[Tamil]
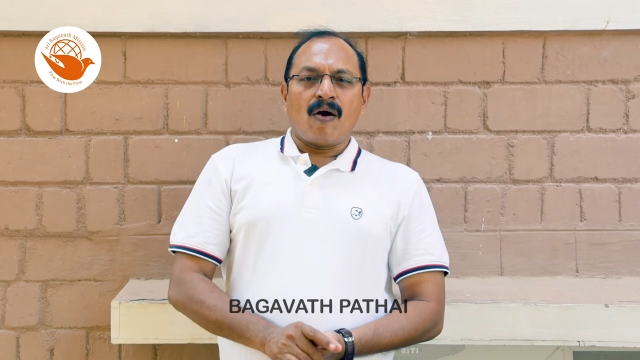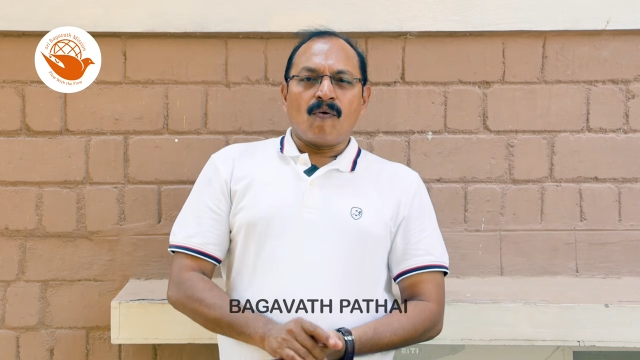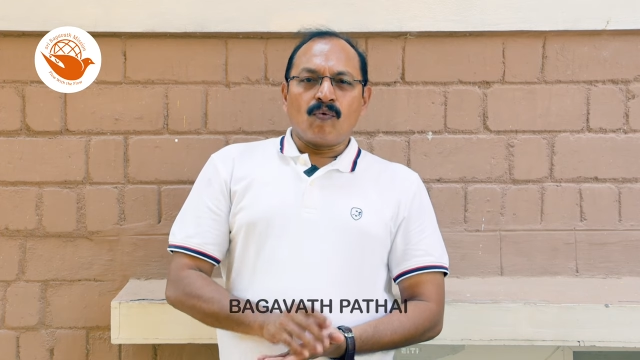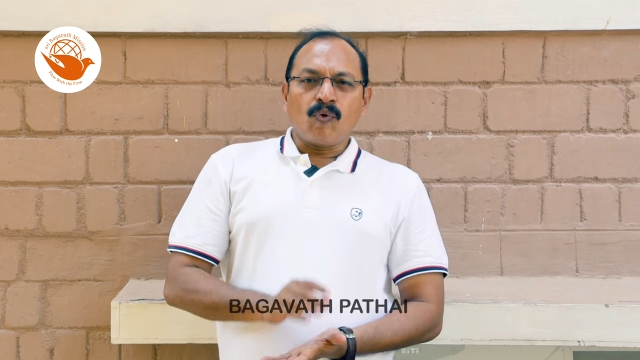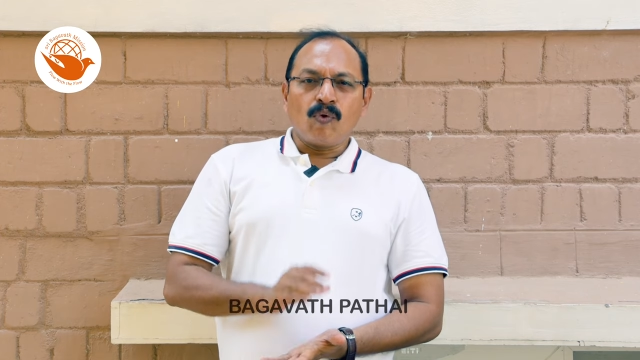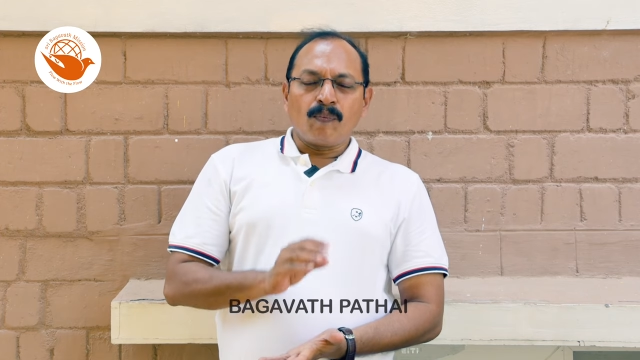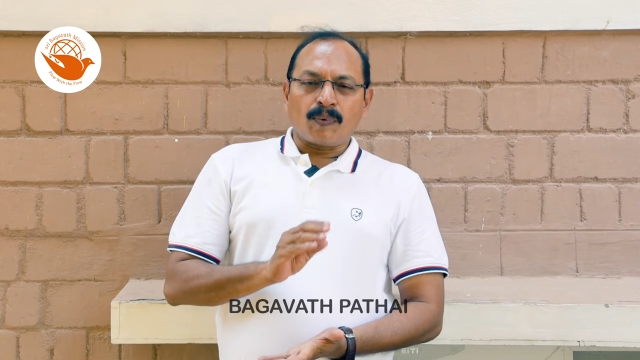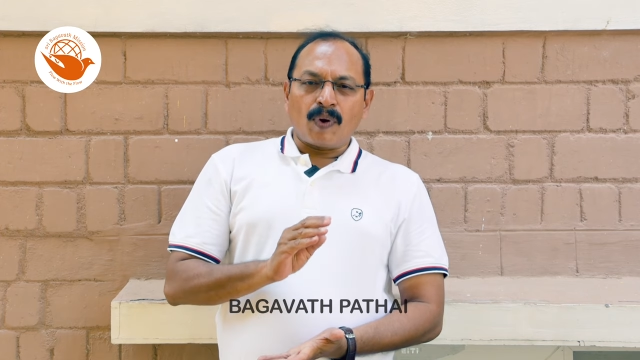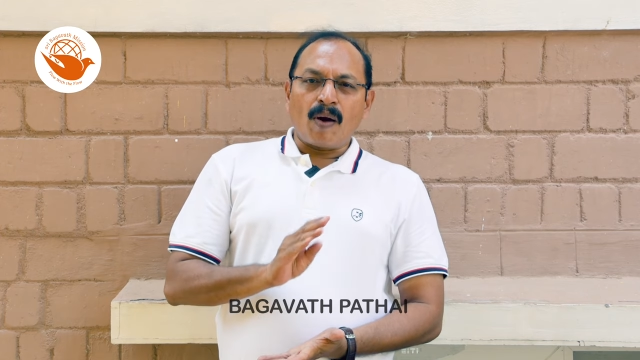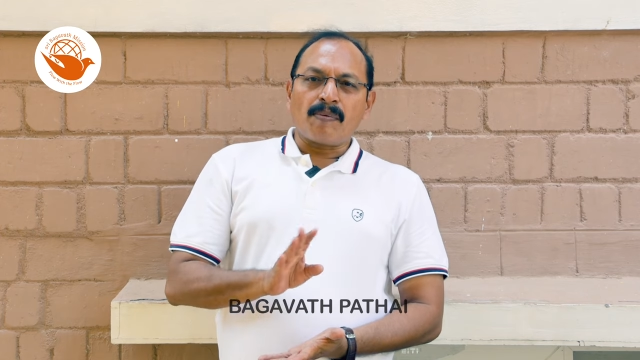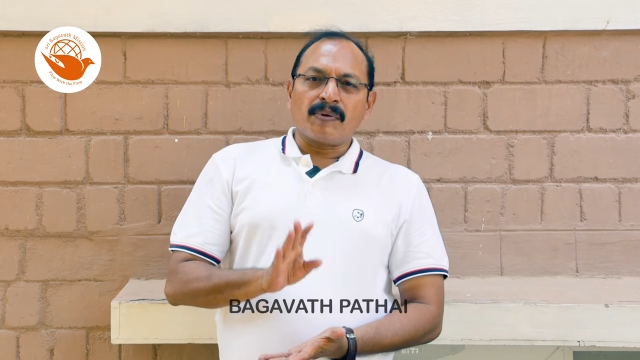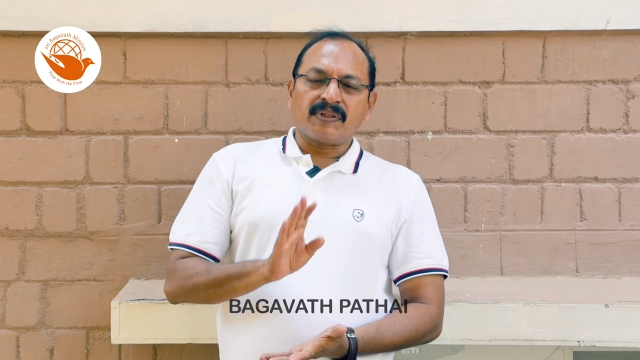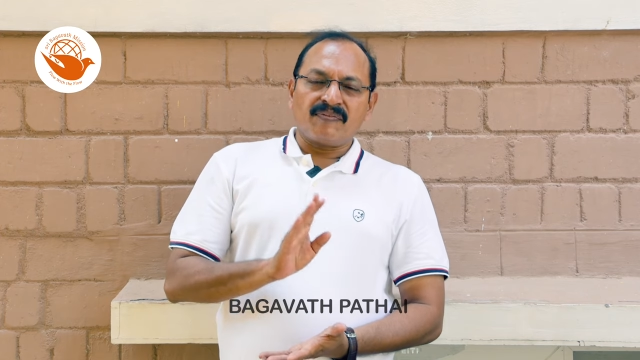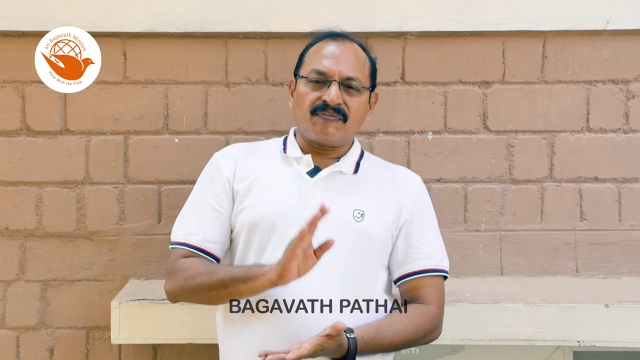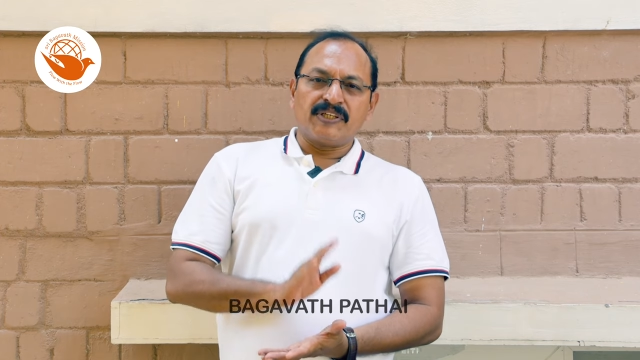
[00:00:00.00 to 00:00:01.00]
அவ்வளோ
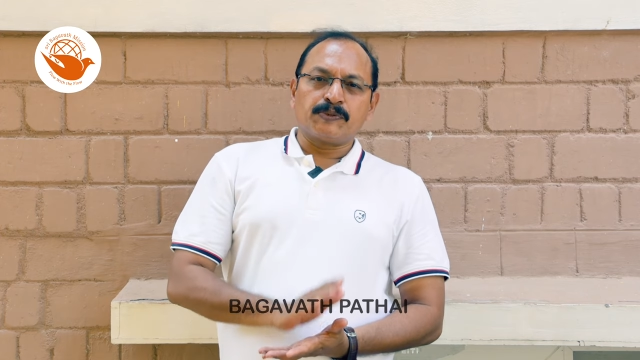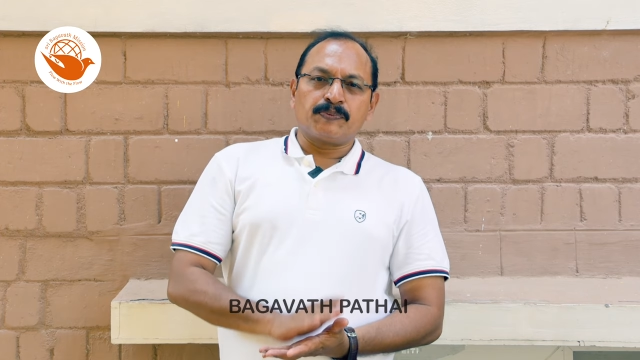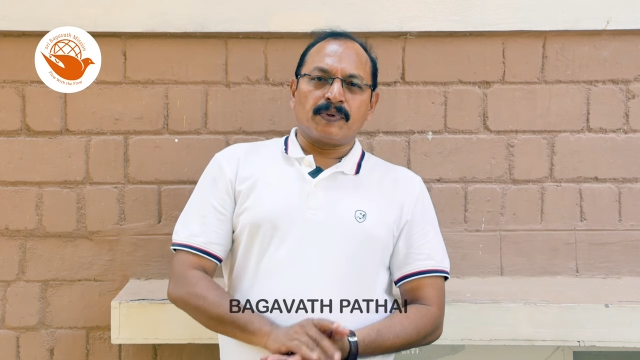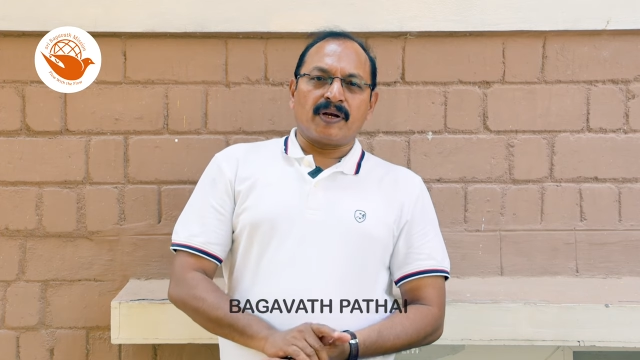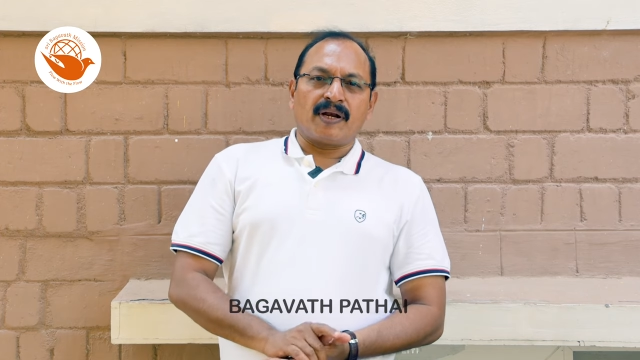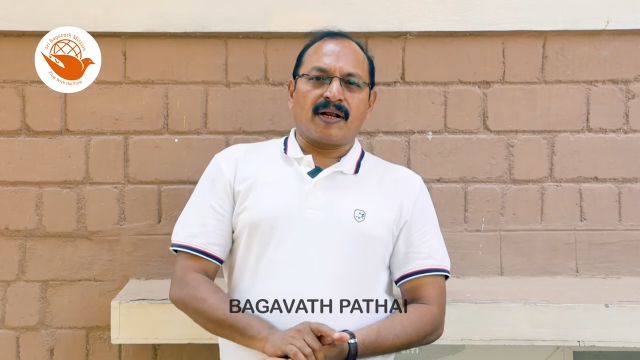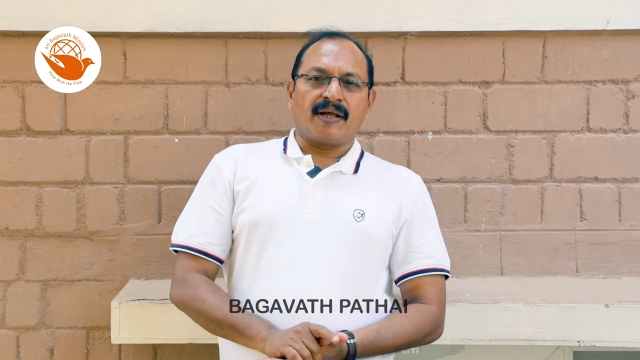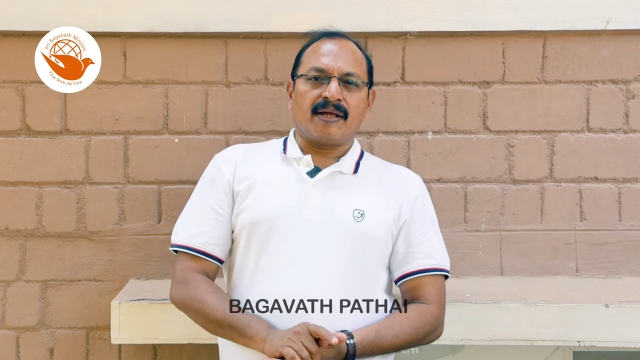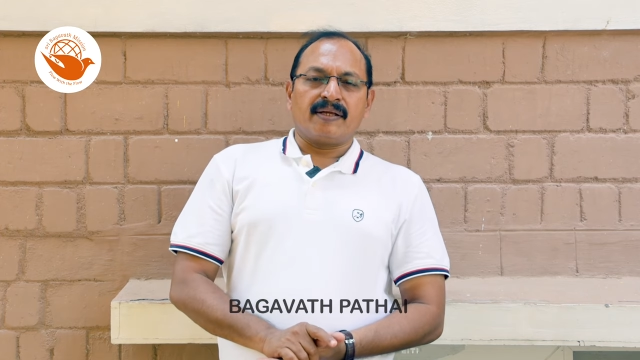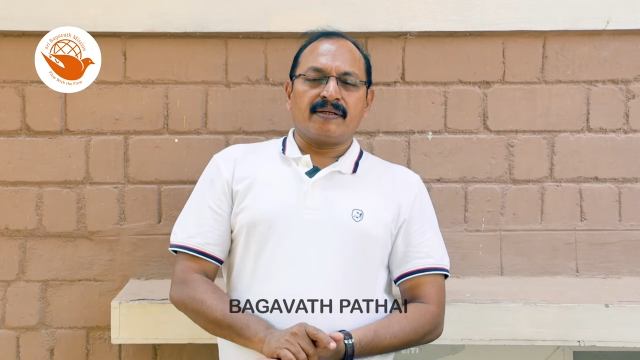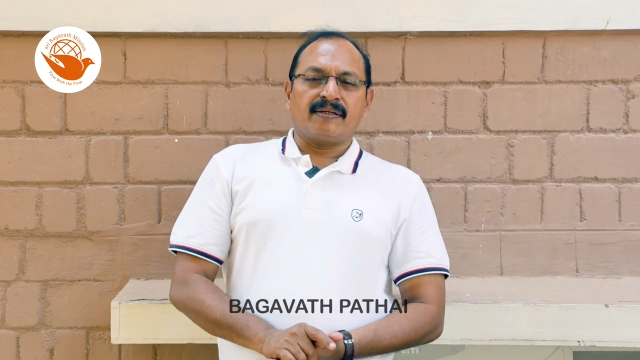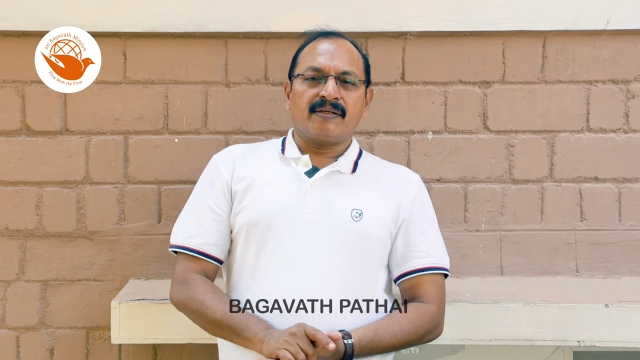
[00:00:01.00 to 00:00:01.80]
ப்ராப்ளத்தை ஃபேஸ் பண்ணுறாங்க